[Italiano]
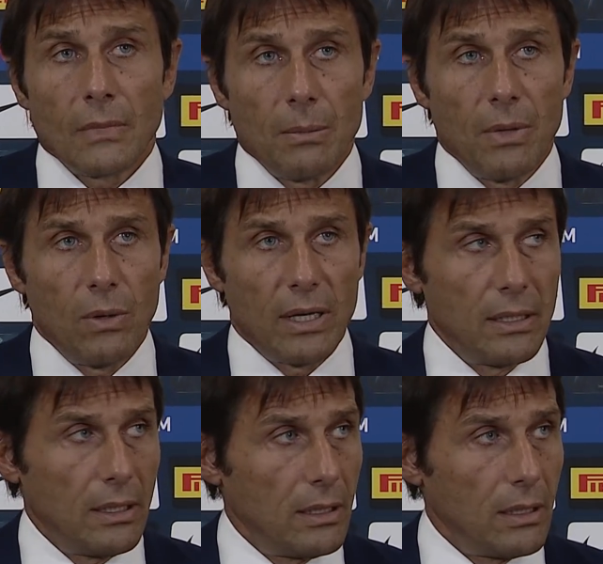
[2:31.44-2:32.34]
Ma
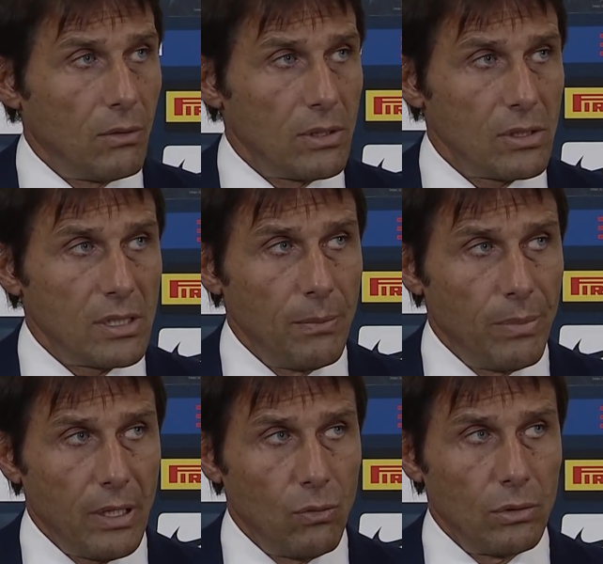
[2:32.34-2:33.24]
guarda, eh, questo è
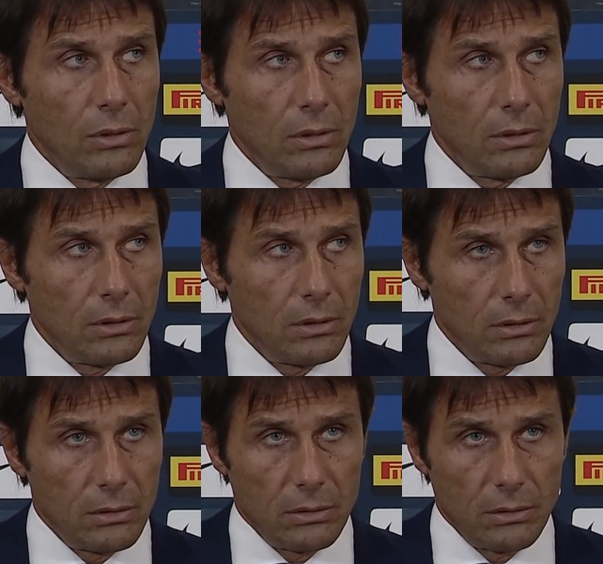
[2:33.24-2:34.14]
sempre
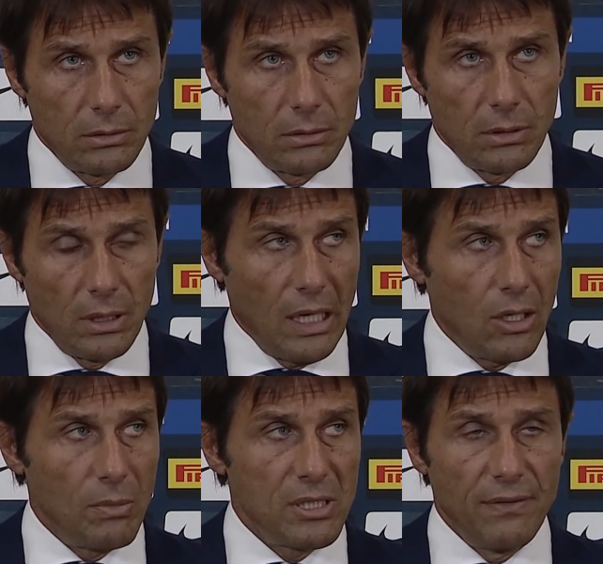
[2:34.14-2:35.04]
un... Eh, è
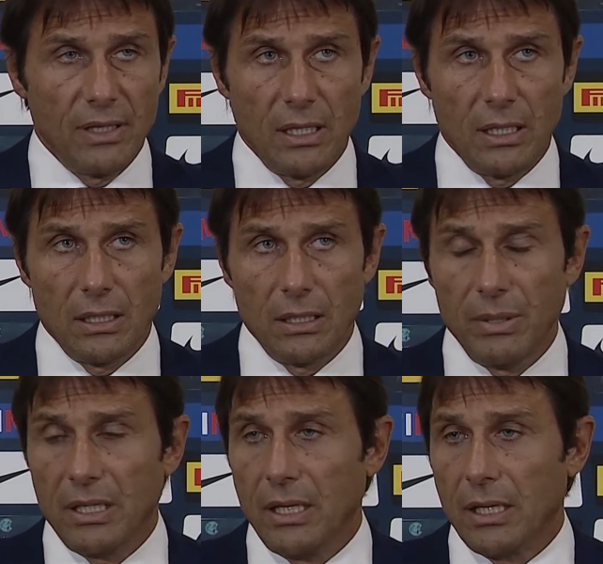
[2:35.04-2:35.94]
come si vede il, il
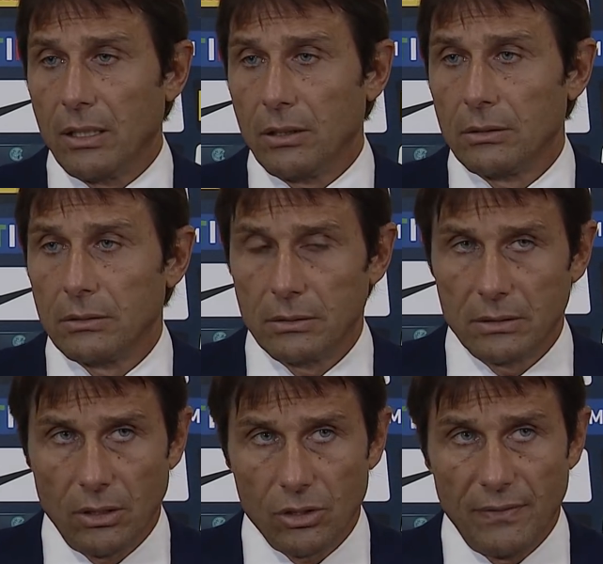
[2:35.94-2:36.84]
bicchiere, no?
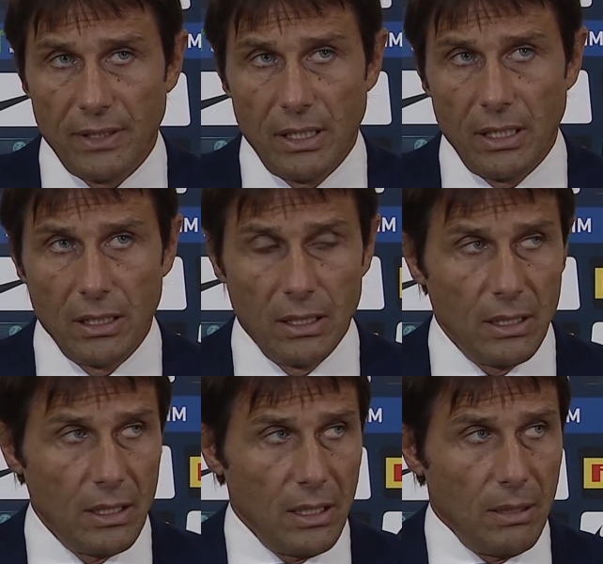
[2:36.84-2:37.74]
Se lo si vede
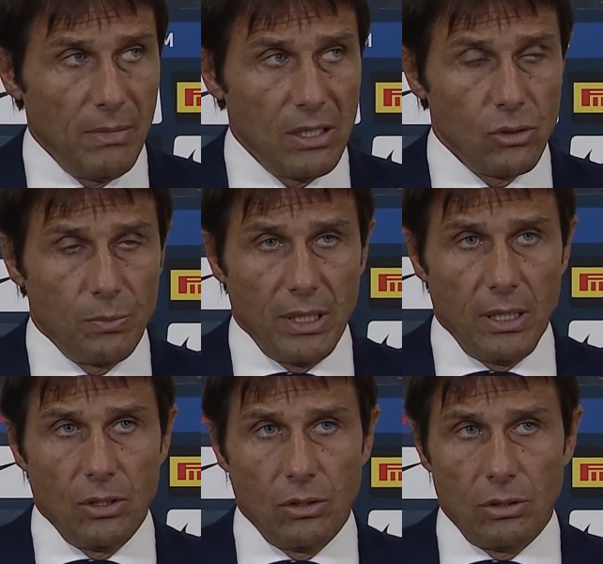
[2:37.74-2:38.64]
mezzo
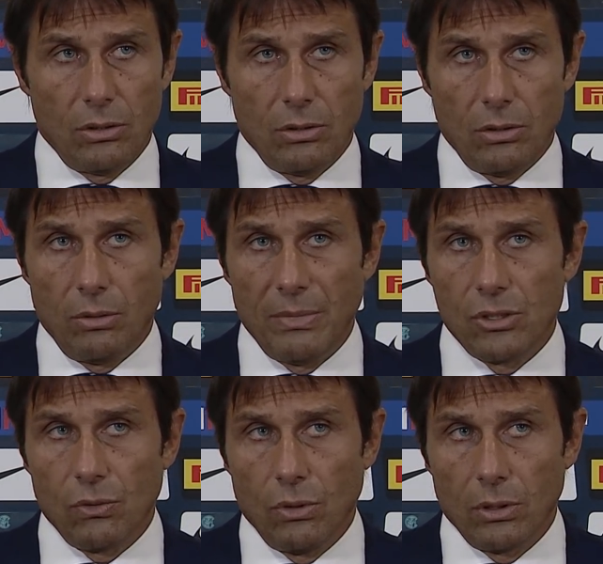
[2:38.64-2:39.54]
pieno o, o
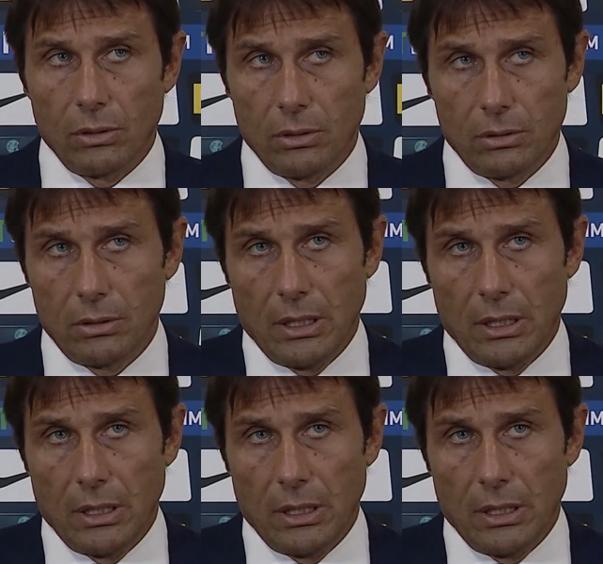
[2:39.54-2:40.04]
mezzo vuoto.